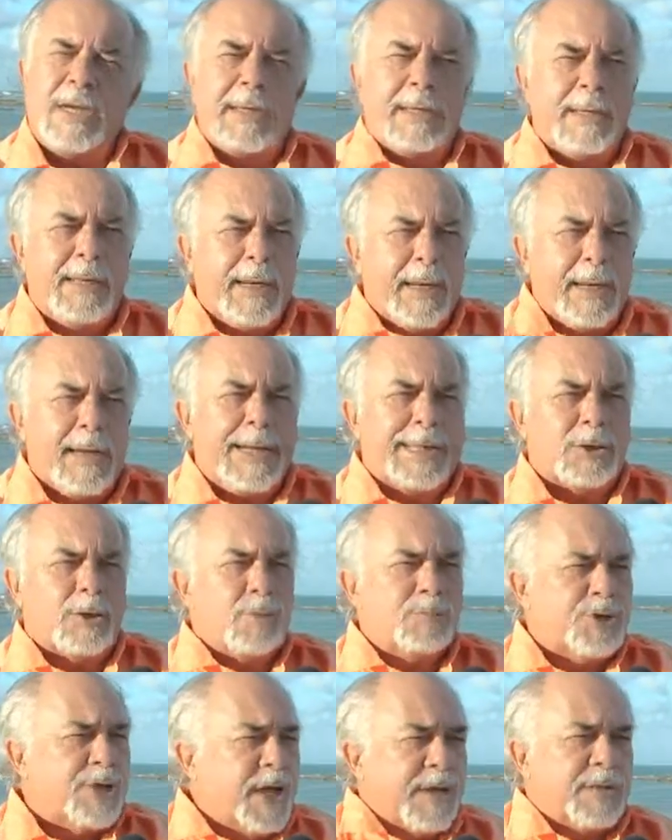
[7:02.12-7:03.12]
uma linha reta,
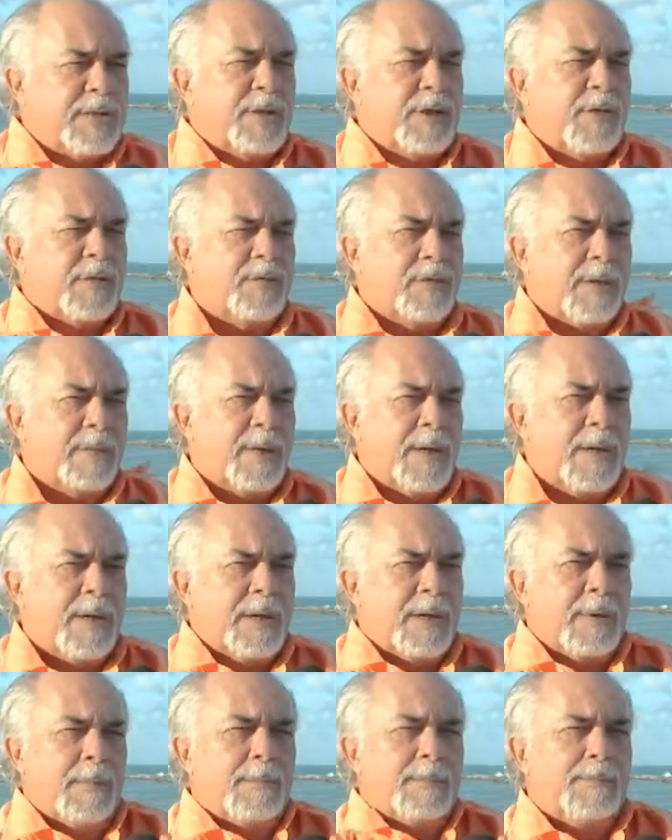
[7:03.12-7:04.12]
objetiva,
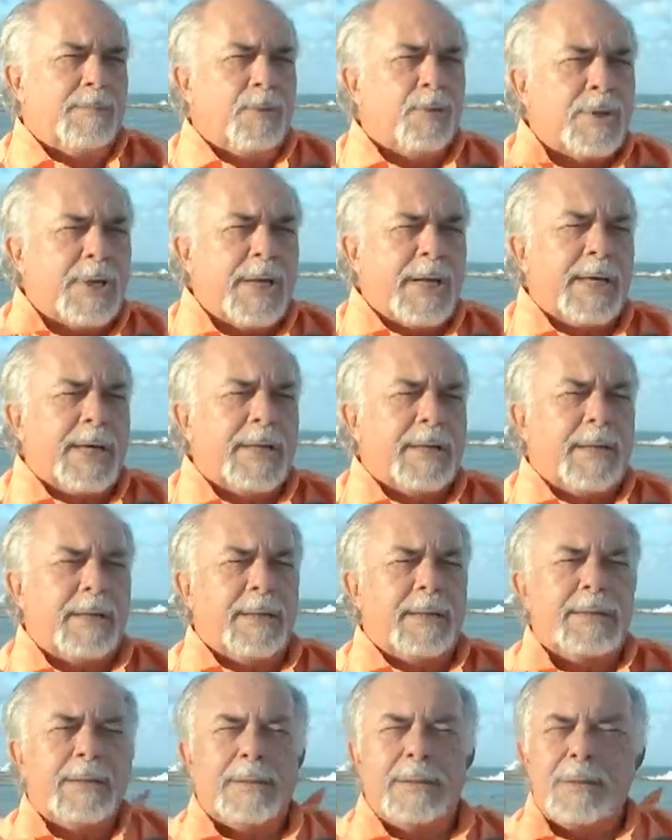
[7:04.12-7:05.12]
porque
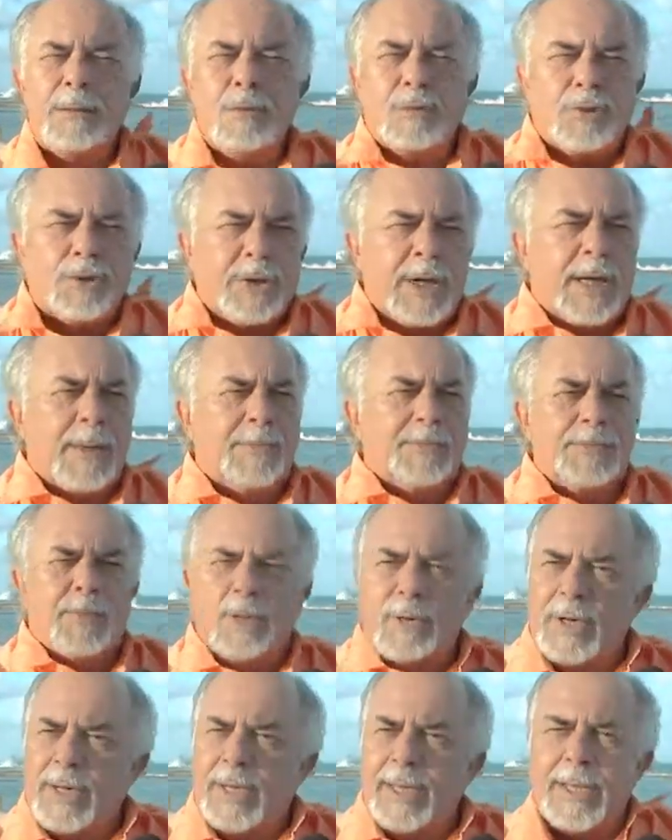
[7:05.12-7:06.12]
o
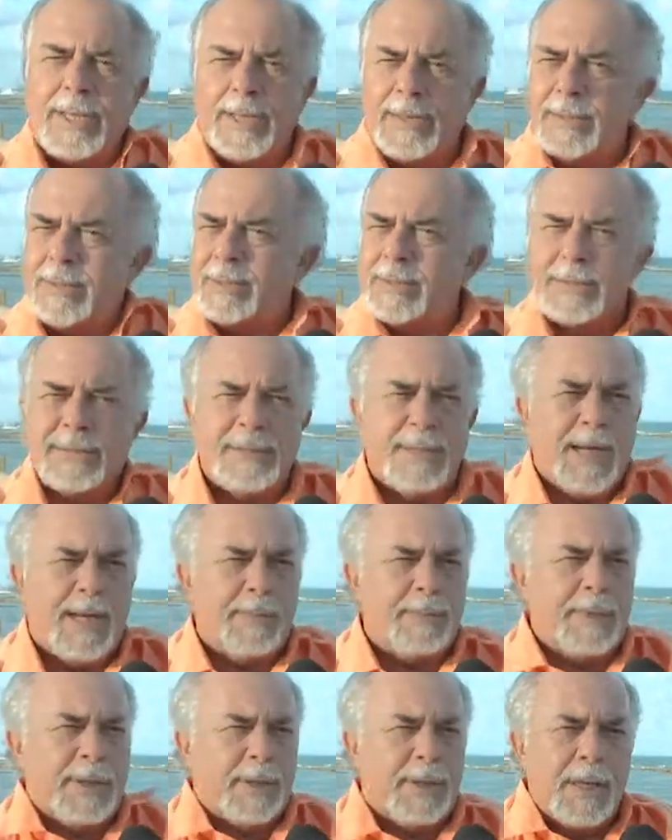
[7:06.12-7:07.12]
tempo é,
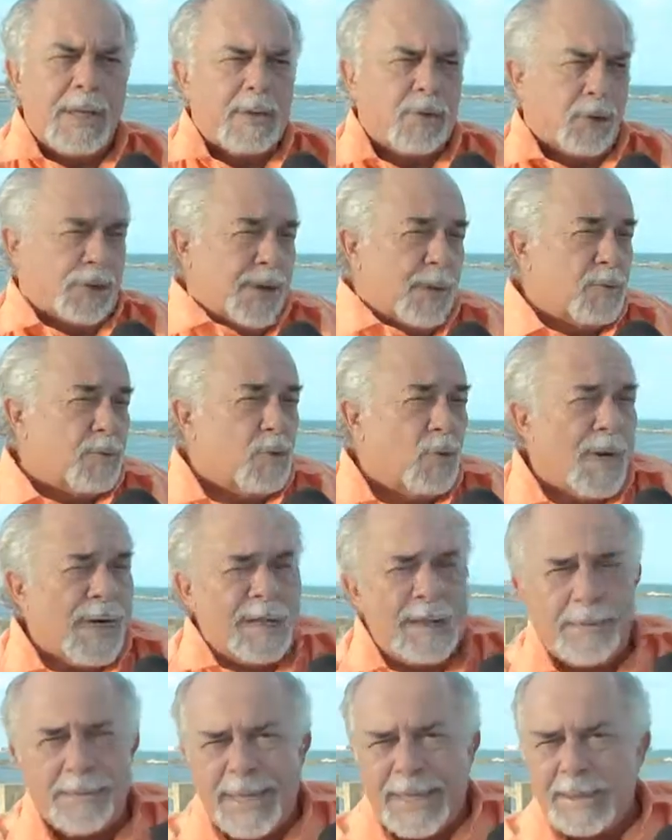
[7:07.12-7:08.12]
sabe, nós temos um
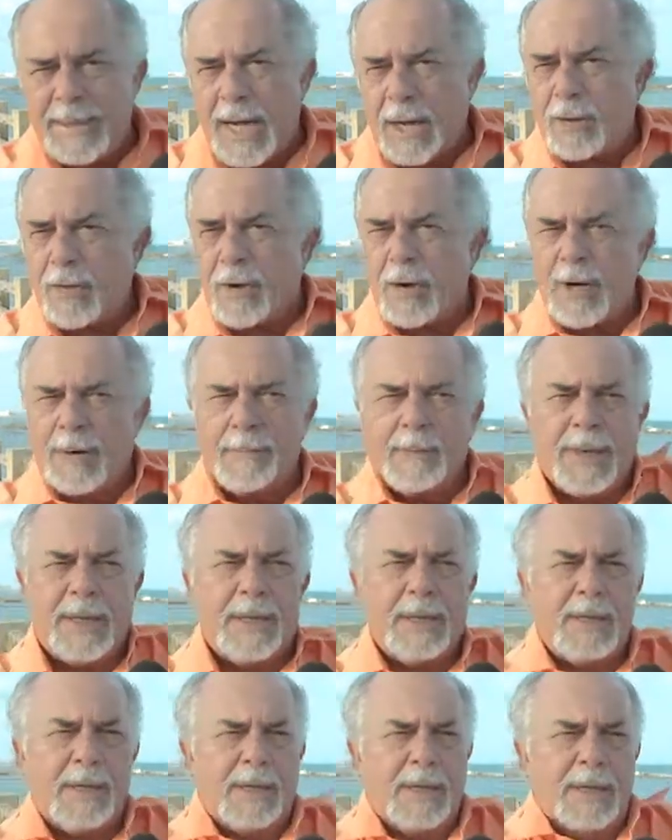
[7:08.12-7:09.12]
ano e meio da
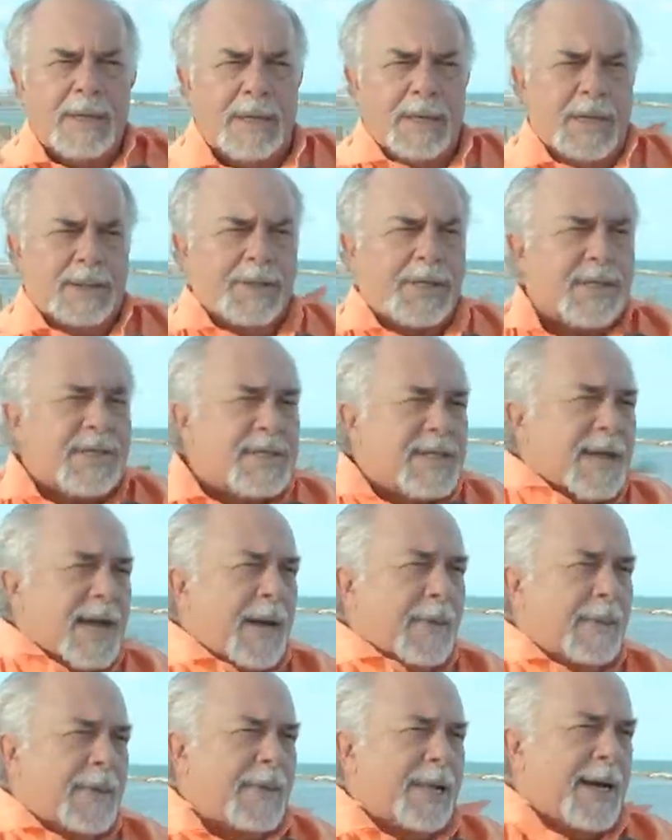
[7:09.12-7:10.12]
Copa, a gente
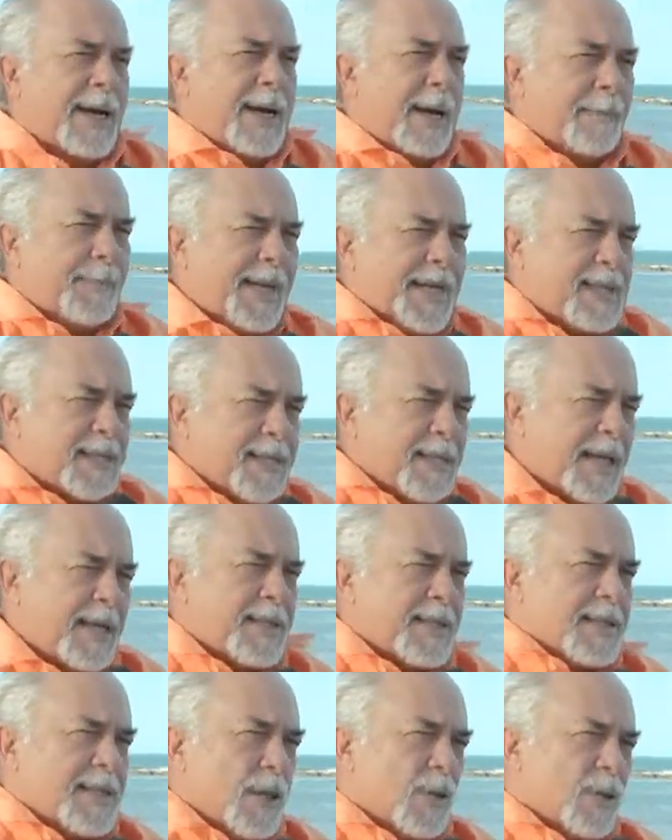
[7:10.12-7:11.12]
sabe que
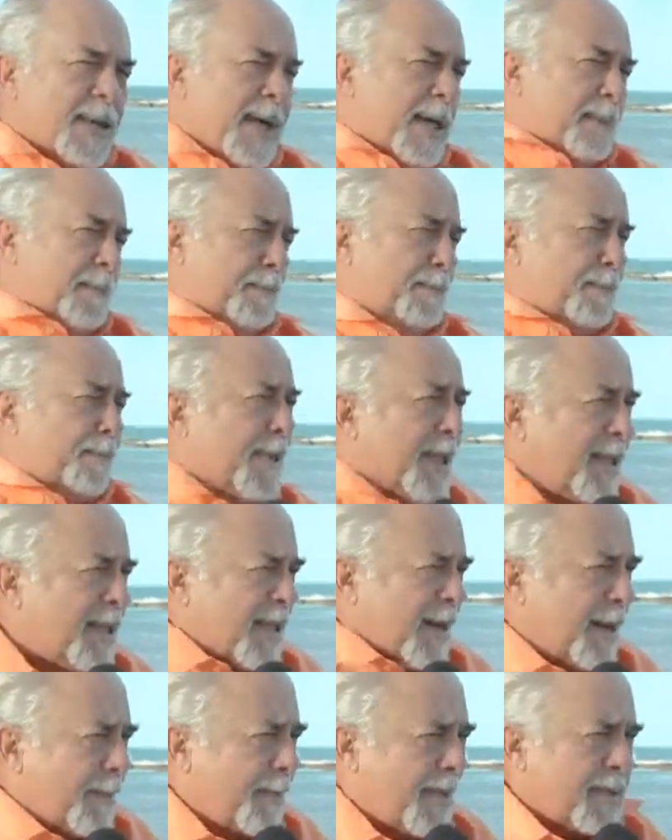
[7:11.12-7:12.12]
capacitação, quem
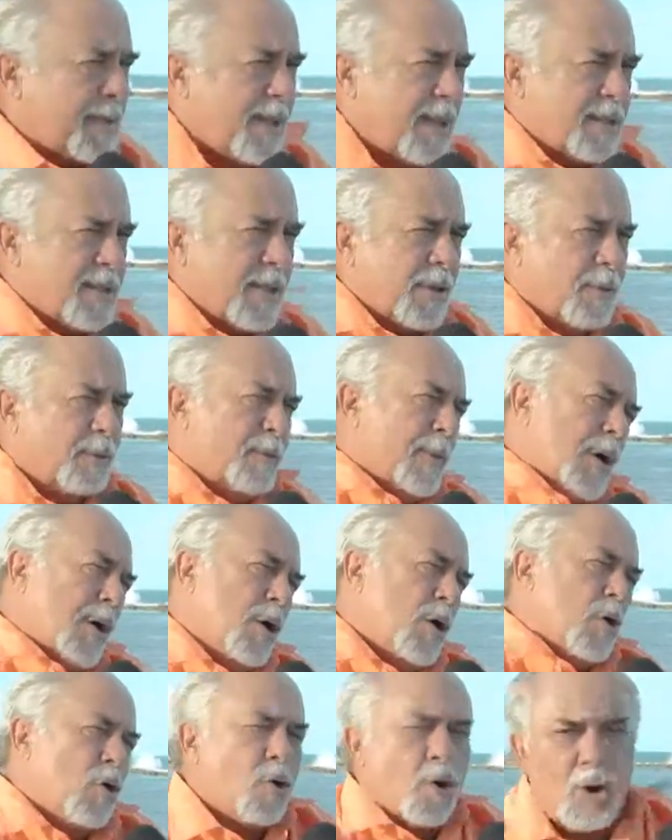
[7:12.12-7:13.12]
planta capacitação,
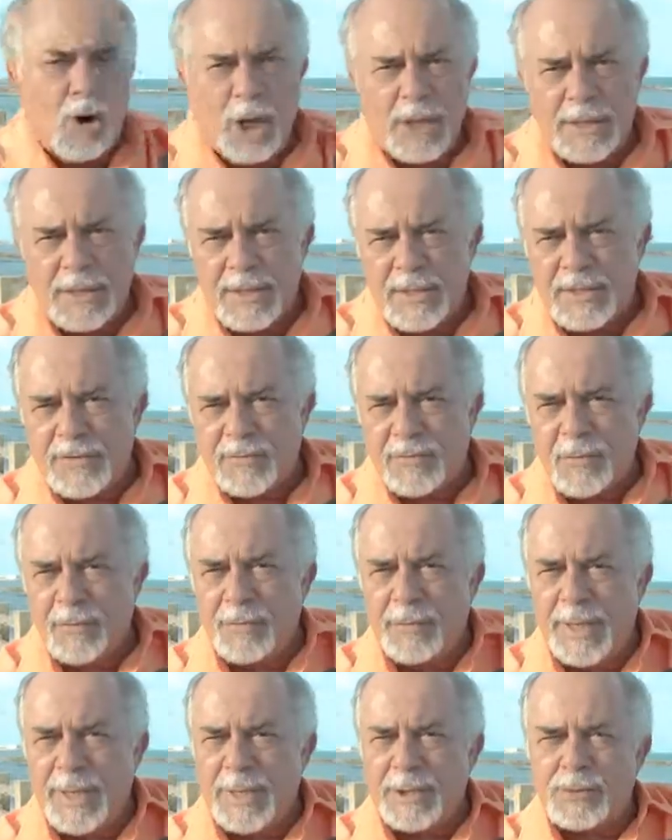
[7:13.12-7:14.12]
colhe
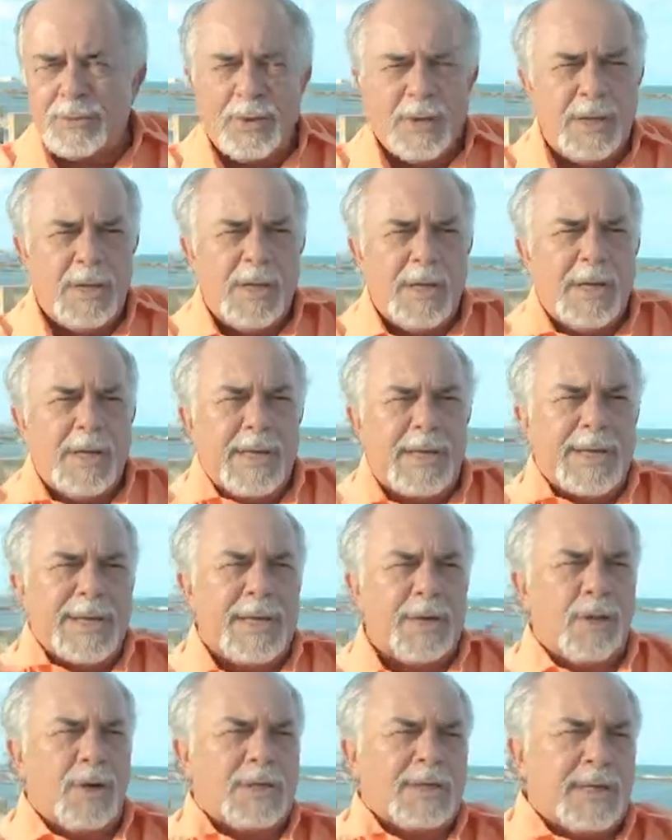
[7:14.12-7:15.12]
desenvolvimento e
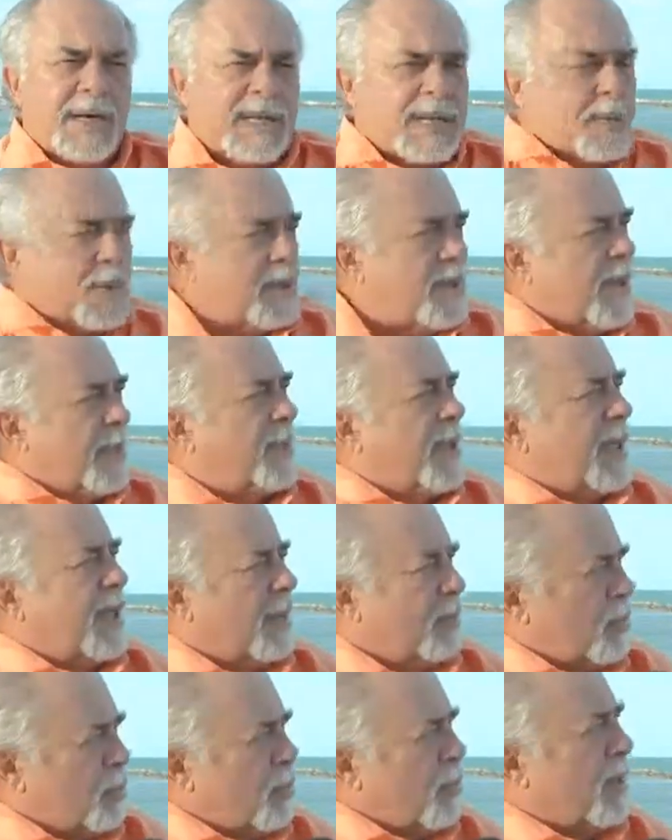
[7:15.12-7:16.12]
a nossa
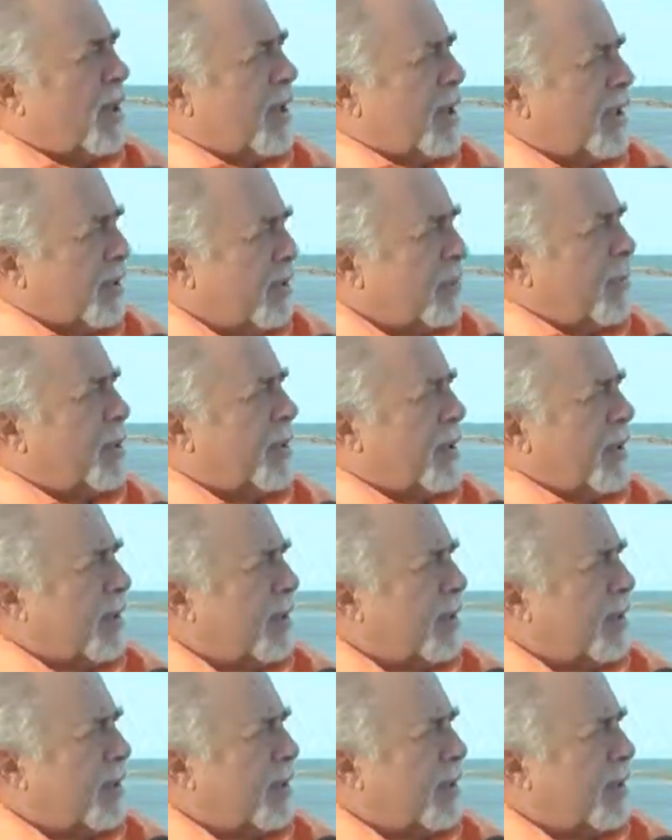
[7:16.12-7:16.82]
responsabilidade é muito grande, viu?